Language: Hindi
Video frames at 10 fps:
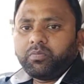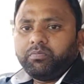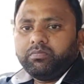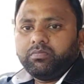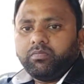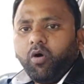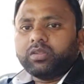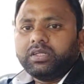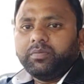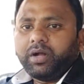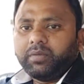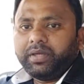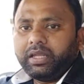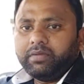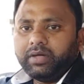और बहुत ही डिमांड
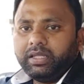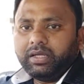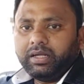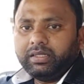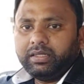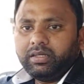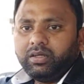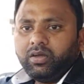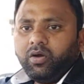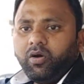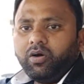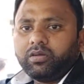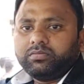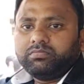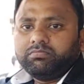में रहने वाली गाड़ी है
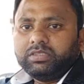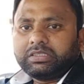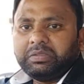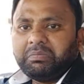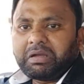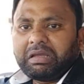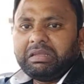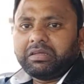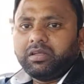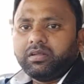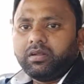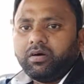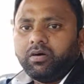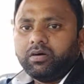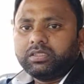और इसकी
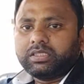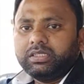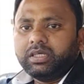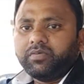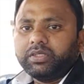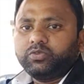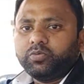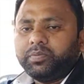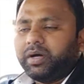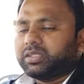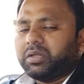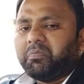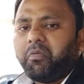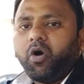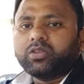मैकेनिकल और इसकी इंजन वाइज जो भी बात
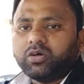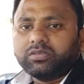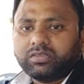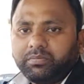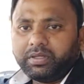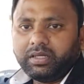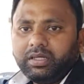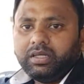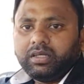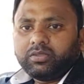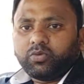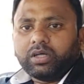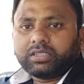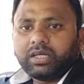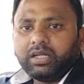करें बहुत औसम है तो
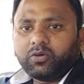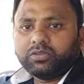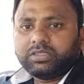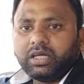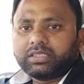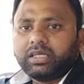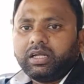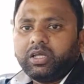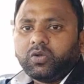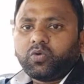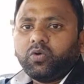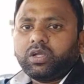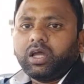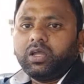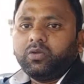आज की गाड़ी कौन सी आज की गाड़ी है
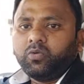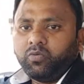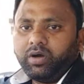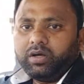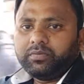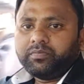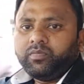टोयटा इनोवा